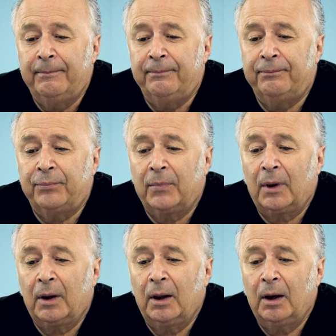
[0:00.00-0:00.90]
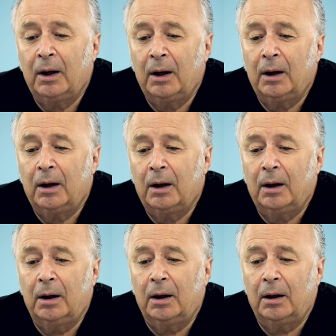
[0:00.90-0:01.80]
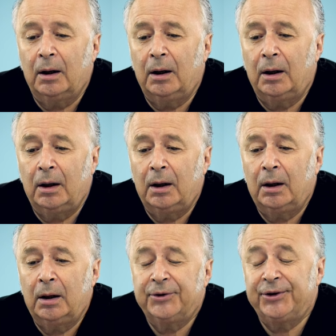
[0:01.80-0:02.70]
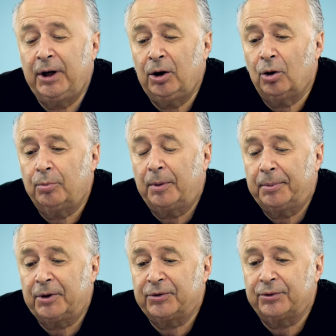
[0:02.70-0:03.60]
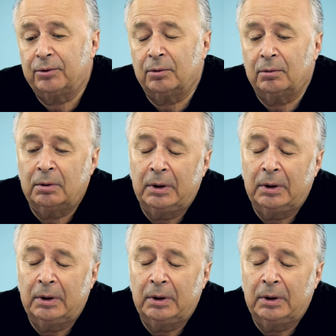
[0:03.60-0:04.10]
mm, e, zginął po prostu.